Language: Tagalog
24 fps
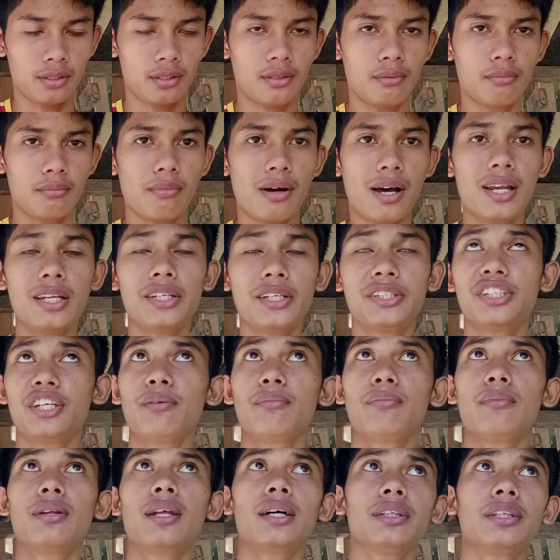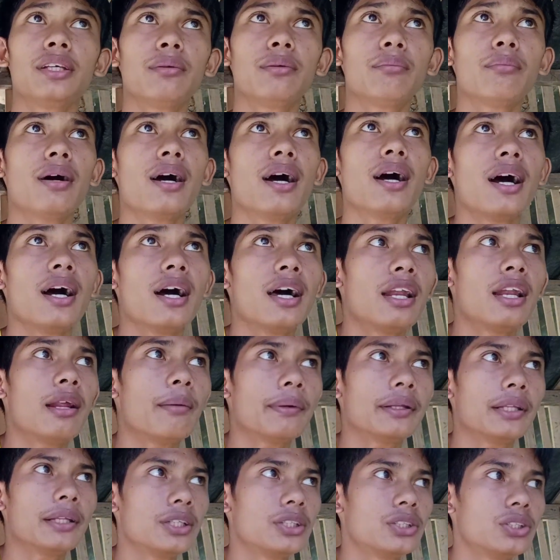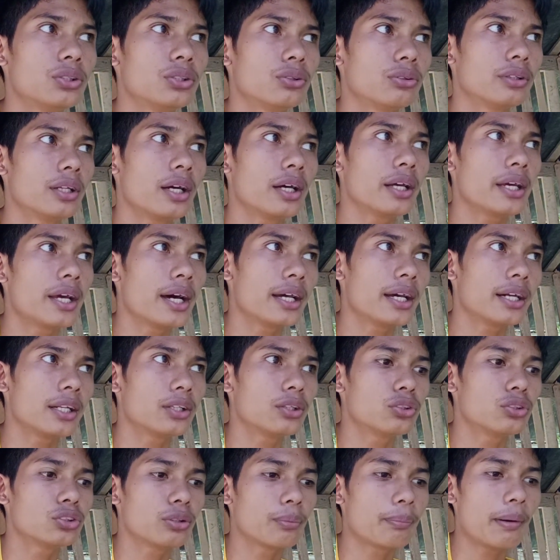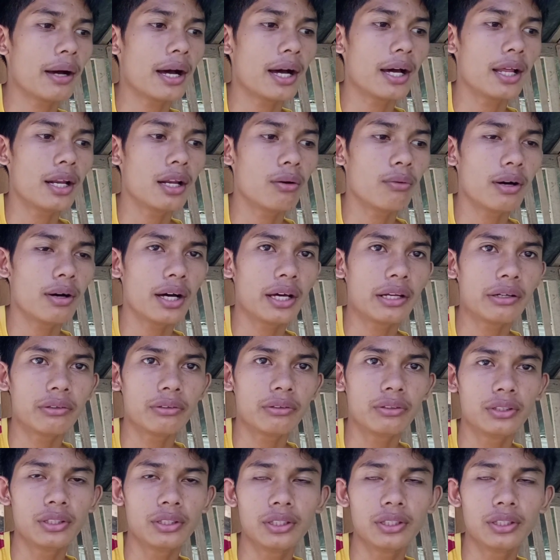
Bali same lang din mga kalapatids yung nangyari dun sa pangalawa no.